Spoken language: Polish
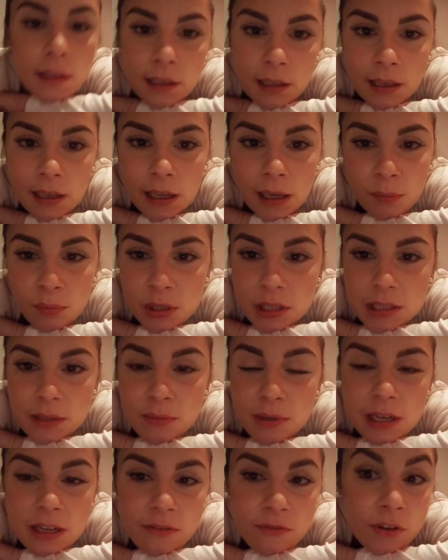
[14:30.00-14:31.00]
y,
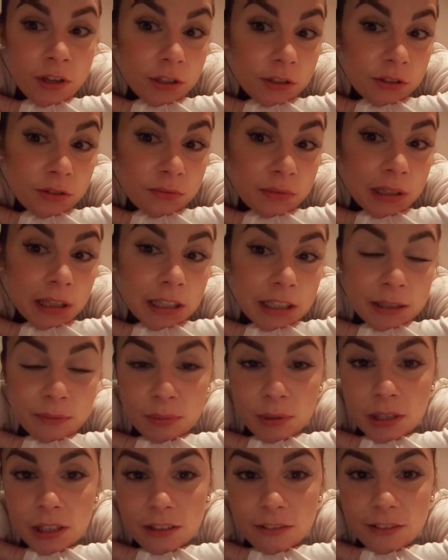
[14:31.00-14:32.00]
abyście byli wyrozumiali,
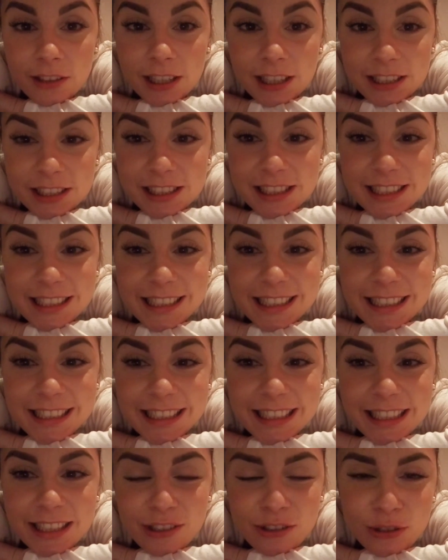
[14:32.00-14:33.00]
ponieważ
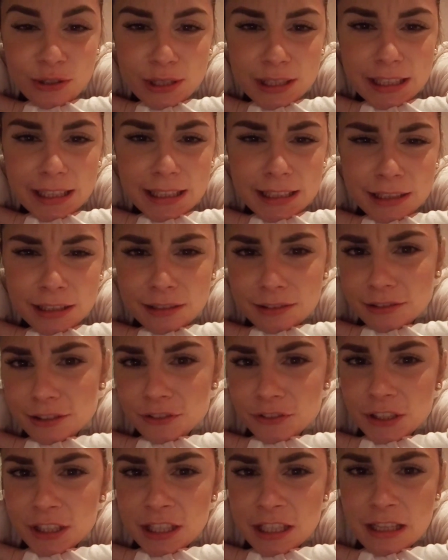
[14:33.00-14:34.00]
y, ogólnie ja nie mam
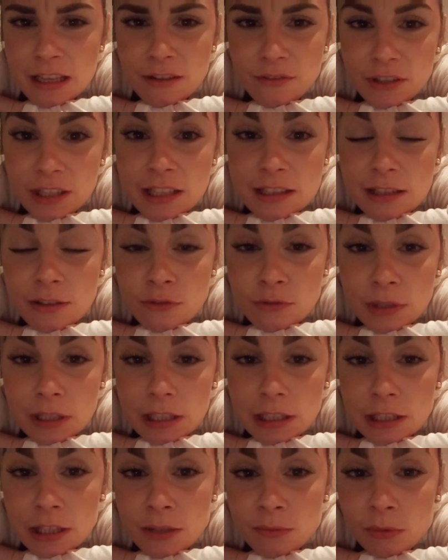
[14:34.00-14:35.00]
doświadczenia w kręceniu
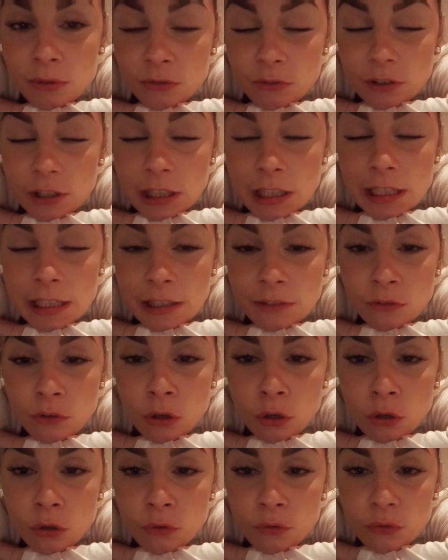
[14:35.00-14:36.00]
takich domowych daily
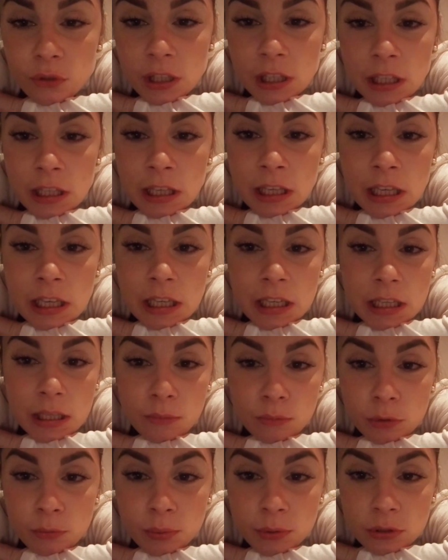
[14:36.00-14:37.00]
vlogów i
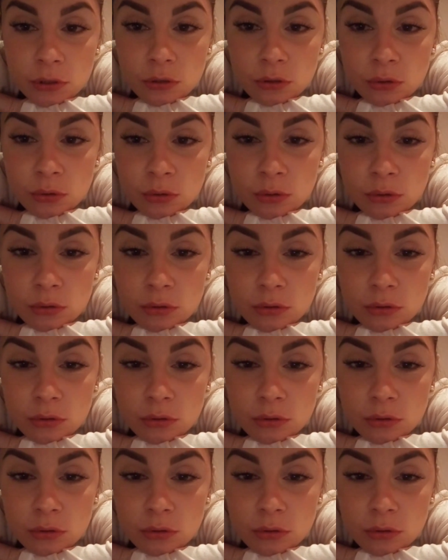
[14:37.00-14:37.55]
po prostu,